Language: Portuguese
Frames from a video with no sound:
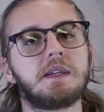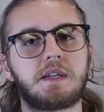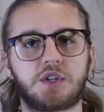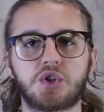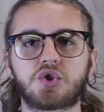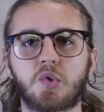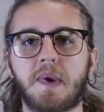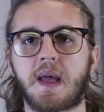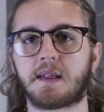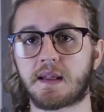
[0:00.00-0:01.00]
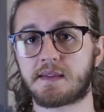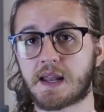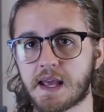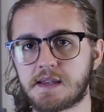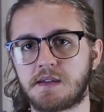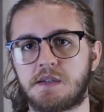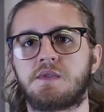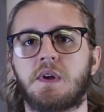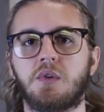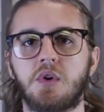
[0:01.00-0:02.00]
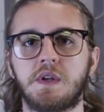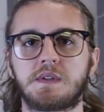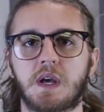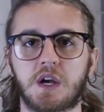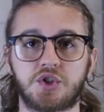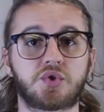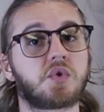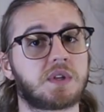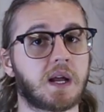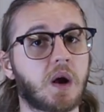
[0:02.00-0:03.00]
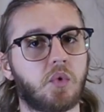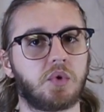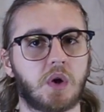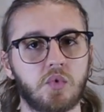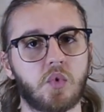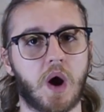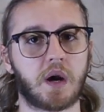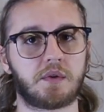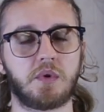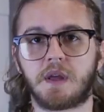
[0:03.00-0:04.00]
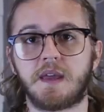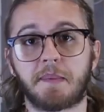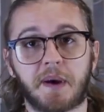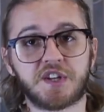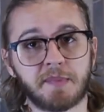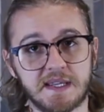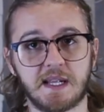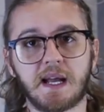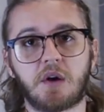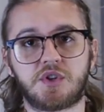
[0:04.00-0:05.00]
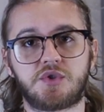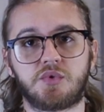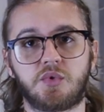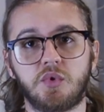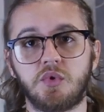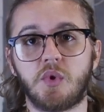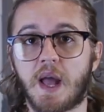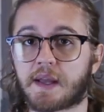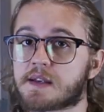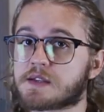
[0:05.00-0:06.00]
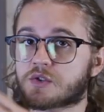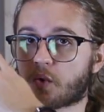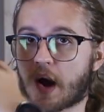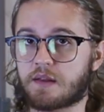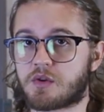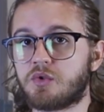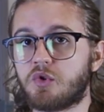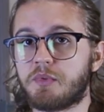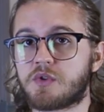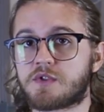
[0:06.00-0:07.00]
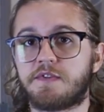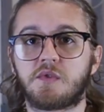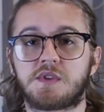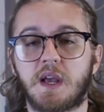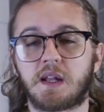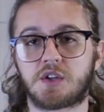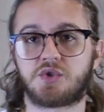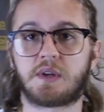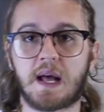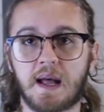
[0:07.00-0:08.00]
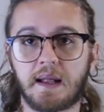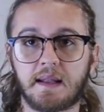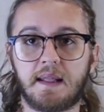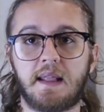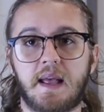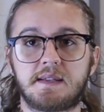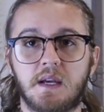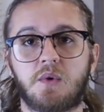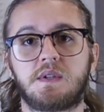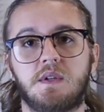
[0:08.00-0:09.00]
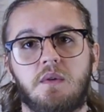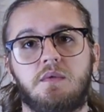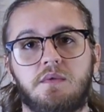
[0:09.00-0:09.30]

Se a gente souber três desses valores, a gente consegue calcular o quarto, e a parte mais legal disso tudo é que esses quatro números vão se relacionar nessa equação.